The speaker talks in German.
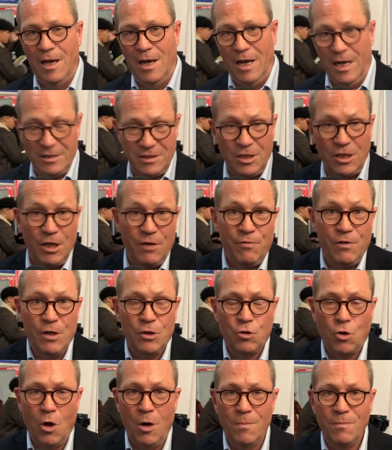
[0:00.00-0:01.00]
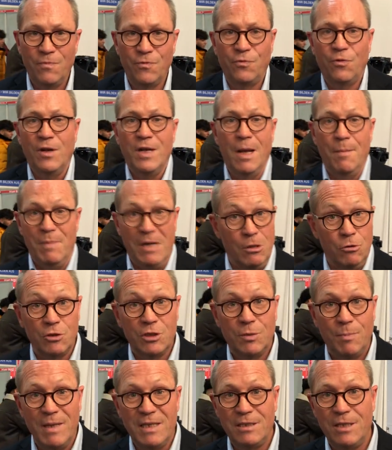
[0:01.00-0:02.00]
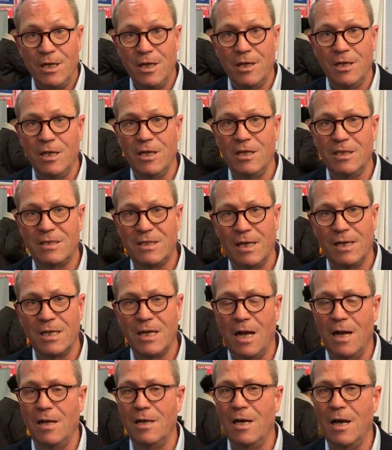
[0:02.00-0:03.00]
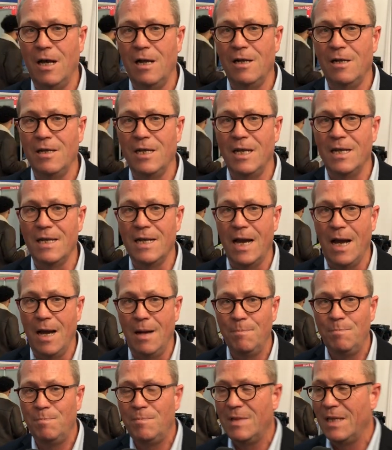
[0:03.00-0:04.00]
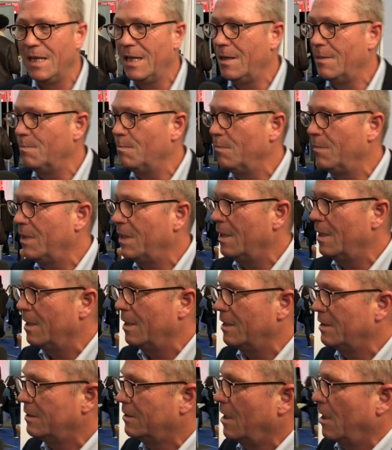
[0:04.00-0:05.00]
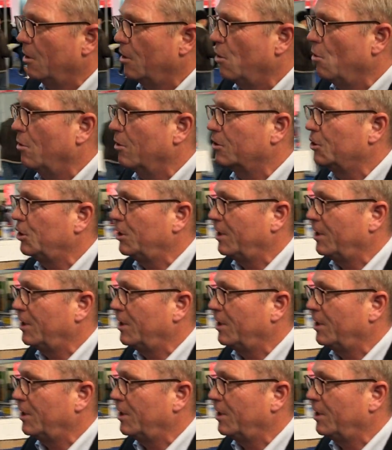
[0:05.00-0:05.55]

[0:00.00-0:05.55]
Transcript: Herzlich willkommen von der Bildungsmesse hier in den Zentralhallen in Hamm. Neben mir ist Karl-Georg